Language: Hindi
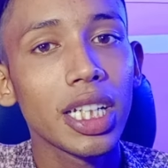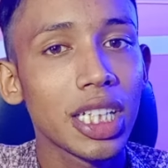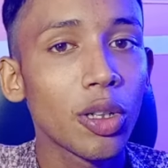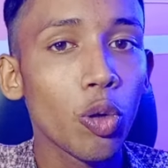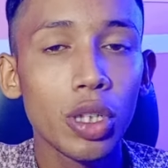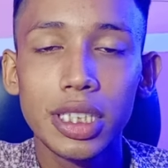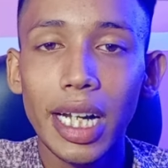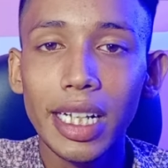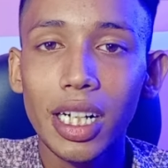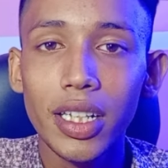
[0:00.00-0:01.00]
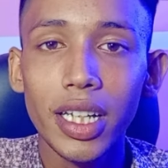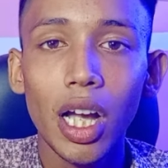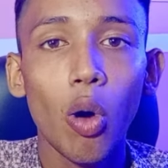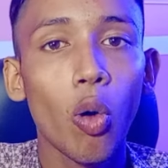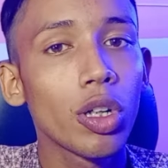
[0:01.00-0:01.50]
चैनल को रिजेक्ट कर
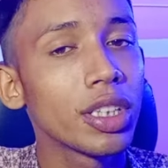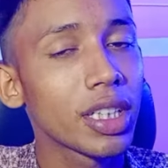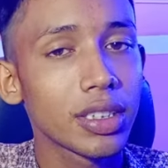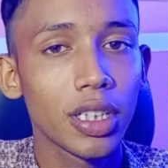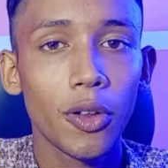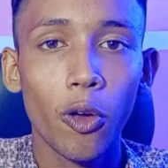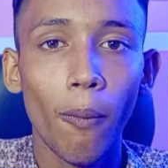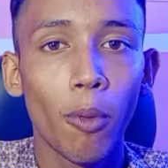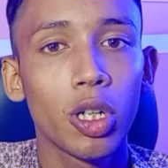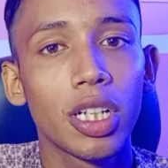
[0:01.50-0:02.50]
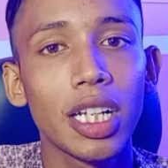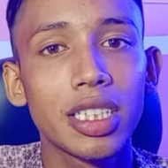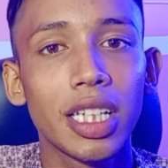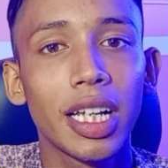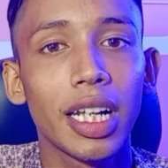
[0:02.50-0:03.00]
देगा और इनके चैनल को मोनेटाइज
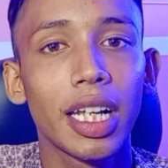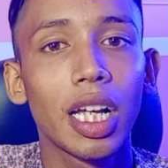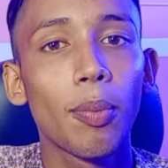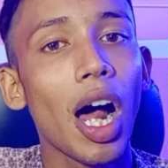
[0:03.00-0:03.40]
नहीं करेगा